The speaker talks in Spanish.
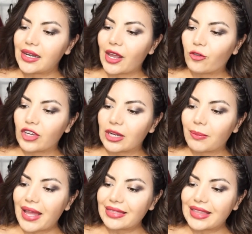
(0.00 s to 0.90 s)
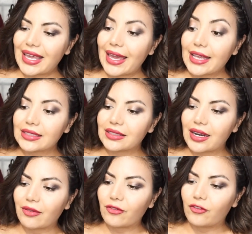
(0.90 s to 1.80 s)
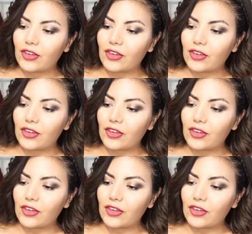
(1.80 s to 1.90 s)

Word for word: reafirmante extra